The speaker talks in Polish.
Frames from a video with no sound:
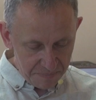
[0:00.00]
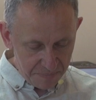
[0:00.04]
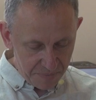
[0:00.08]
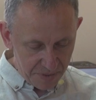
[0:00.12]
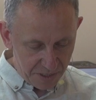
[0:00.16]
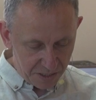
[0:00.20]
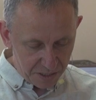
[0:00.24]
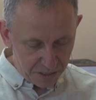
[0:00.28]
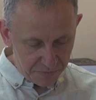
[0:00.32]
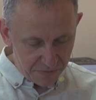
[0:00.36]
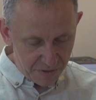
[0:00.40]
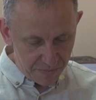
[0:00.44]

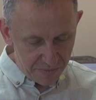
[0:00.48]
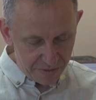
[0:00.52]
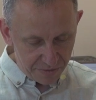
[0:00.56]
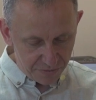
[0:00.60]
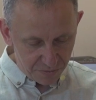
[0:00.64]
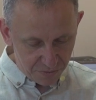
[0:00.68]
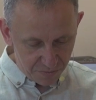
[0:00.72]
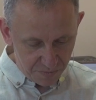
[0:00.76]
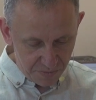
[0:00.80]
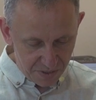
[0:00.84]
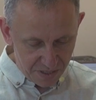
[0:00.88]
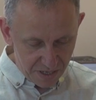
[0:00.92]
Nagrywamy
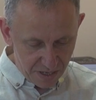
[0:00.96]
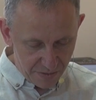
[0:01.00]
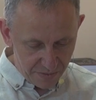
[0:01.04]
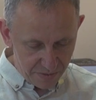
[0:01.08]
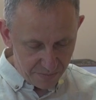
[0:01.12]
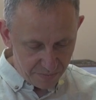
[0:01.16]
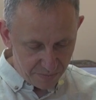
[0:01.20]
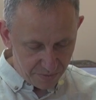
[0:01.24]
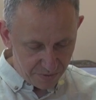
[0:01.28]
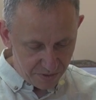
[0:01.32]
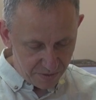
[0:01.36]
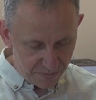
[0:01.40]
tu z
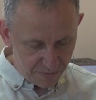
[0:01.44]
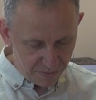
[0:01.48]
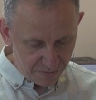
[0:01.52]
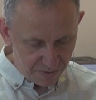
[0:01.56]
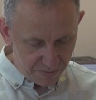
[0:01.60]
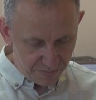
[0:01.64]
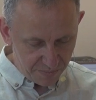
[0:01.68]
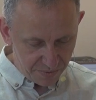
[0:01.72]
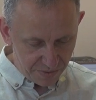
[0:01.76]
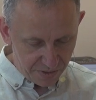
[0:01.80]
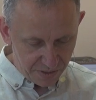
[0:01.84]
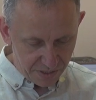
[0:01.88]
Michałem, bo nie
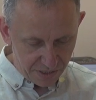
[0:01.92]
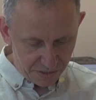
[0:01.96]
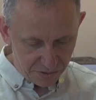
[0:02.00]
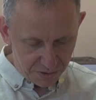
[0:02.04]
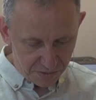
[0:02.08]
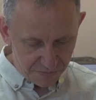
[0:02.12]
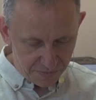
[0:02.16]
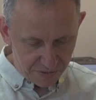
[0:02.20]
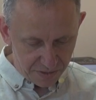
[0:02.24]
mogłem pojechać do